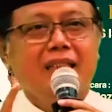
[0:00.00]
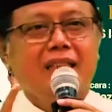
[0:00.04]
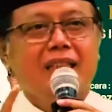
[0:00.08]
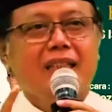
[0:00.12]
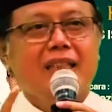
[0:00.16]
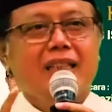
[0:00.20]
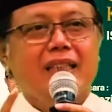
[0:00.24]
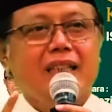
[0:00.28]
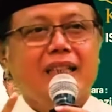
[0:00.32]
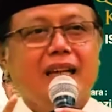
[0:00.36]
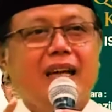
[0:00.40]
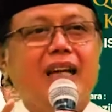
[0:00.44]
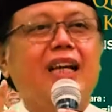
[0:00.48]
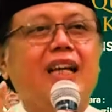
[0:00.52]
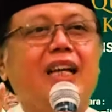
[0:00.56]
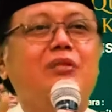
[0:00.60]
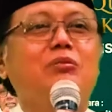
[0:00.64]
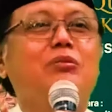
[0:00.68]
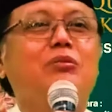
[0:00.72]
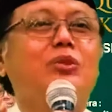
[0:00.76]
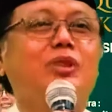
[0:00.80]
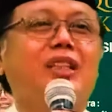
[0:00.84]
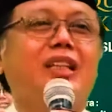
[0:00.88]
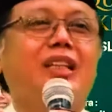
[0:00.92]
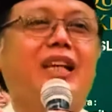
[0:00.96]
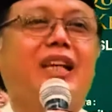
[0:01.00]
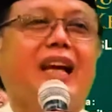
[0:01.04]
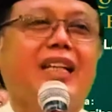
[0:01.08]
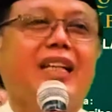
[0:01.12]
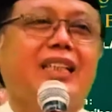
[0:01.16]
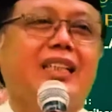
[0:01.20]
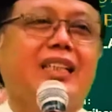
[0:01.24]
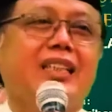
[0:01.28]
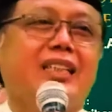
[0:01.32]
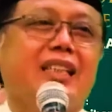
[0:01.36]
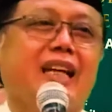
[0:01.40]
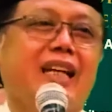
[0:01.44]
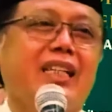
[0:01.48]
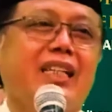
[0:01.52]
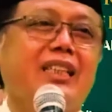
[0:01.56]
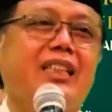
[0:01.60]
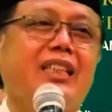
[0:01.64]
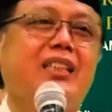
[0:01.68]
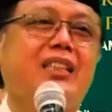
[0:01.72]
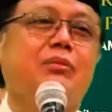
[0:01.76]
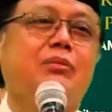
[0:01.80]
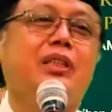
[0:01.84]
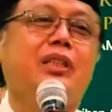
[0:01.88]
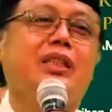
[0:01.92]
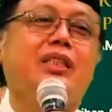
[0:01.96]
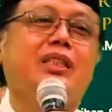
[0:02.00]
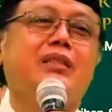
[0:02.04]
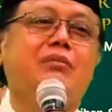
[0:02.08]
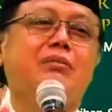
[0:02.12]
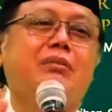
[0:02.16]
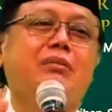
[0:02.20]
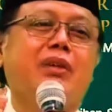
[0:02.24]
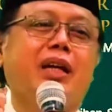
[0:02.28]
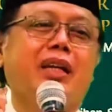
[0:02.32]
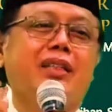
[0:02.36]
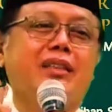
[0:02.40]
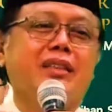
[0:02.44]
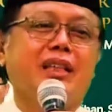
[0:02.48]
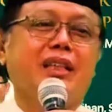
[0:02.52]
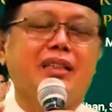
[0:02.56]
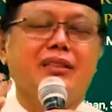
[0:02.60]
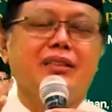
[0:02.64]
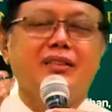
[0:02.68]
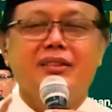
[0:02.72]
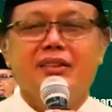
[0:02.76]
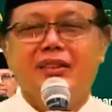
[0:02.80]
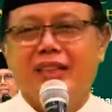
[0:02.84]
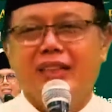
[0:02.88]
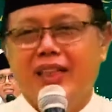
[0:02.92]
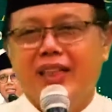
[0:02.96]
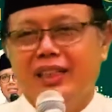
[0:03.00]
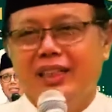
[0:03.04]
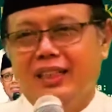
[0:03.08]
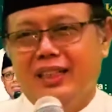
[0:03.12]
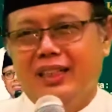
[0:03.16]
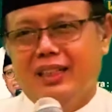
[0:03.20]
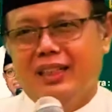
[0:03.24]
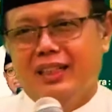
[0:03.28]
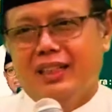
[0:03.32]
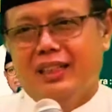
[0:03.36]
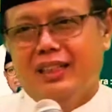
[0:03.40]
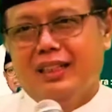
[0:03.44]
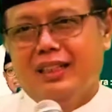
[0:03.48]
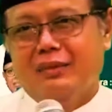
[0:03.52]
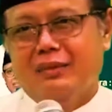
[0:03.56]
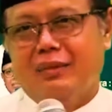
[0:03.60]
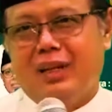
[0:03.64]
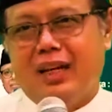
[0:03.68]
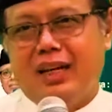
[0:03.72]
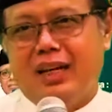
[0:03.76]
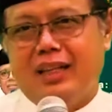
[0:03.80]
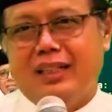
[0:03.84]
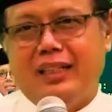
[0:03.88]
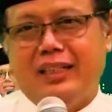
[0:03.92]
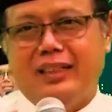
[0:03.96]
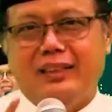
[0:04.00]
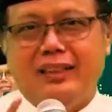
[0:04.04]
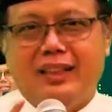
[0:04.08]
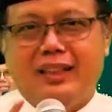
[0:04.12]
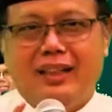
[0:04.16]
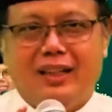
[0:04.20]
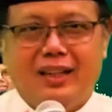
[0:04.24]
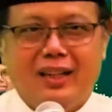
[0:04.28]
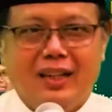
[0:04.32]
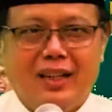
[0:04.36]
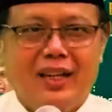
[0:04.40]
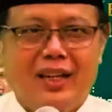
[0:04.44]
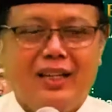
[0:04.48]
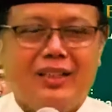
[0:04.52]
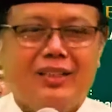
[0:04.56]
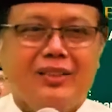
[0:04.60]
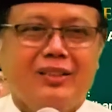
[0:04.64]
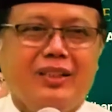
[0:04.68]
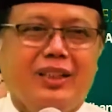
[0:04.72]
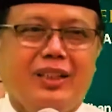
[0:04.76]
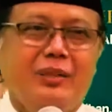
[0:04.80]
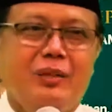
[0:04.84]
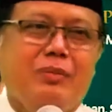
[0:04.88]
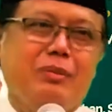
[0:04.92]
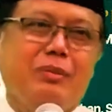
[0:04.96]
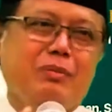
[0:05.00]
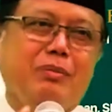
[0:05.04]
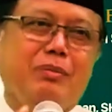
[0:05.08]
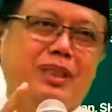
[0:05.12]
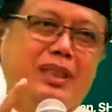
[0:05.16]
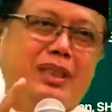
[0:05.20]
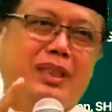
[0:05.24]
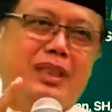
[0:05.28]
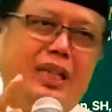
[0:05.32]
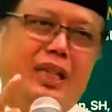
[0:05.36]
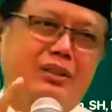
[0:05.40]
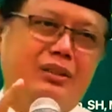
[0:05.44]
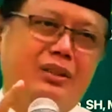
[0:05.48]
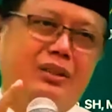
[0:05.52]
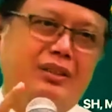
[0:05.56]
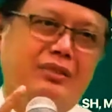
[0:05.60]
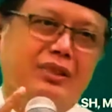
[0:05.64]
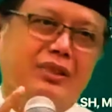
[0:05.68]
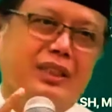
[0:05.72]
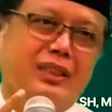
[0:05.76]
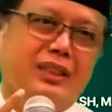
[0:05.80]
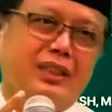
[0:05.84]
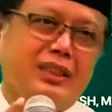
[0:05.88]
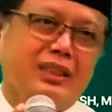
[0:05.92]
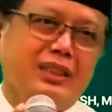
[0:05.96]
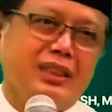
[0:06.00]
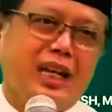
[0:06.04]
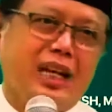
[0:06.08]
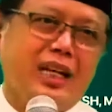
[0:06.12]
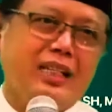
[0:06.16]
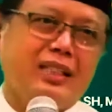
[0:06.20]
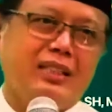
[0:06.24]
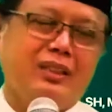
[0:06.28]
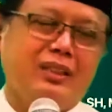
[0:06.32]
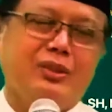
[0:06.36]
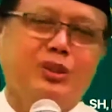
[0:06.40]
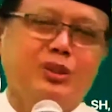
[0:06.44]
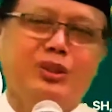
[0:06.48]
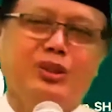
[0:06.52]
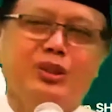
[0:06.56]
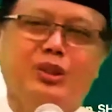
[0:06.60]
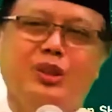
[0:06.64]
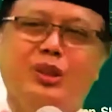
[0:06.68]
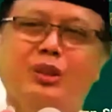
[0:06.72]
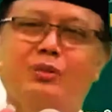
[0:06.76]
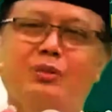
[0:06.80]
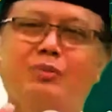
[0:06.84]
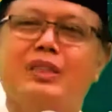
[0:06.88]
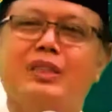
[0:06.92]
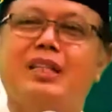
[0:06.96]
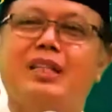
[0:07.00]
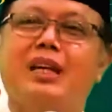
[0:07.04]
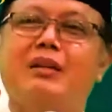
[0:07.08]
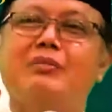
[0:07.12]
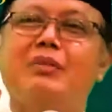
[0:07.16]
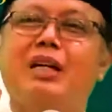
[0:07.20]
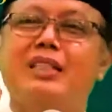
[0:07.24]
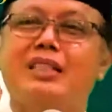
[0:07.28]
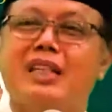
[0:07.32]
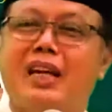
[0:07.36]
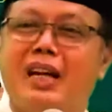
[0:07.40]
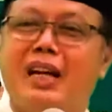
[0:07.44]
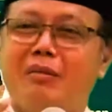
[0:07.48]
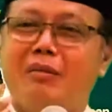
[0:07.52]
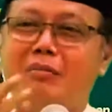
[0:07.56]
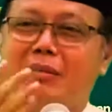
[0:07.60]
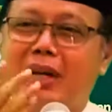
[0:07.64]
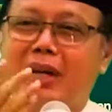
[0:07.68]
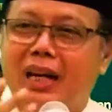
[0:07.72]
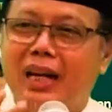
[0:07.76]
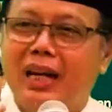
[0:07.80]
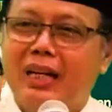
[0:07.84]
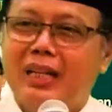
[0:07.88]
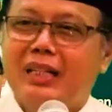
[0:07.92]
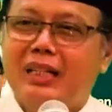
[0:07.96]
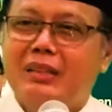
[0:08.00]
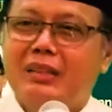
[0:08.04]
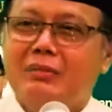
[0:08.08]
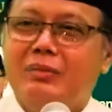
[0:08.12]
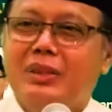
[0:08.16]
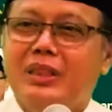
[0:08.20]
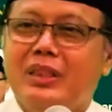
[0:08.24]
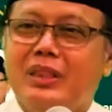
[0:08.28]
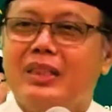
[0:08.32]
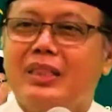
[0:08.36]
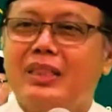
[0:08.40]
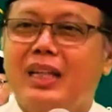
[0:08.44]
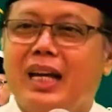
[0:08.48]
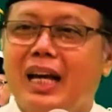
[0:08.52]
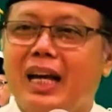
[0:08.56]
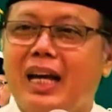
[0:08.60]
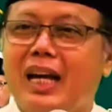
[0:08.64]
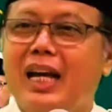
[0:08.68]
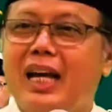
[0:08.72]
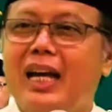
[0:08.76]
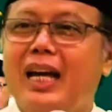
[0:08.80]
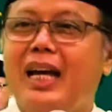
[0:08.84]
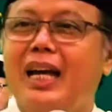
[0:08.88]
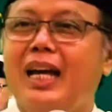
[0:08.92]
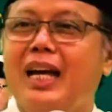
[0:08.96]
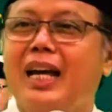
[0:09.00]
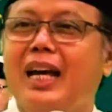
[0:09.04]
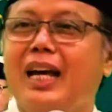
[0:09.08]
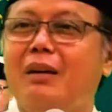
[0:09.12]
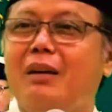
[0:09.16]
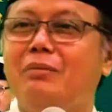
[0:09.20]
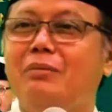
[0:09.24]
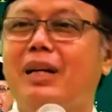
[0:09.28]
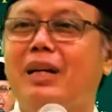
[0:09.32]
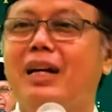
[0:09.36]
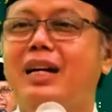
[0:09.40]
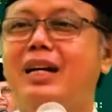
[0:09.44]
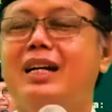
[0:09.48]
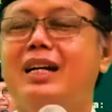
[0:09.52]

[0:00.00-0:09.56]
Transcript: Alhamdulillah kita ini diberi kesempatan oleh Pak Rektor oleh pimpinan universitas untuk bersama-sama bisa apa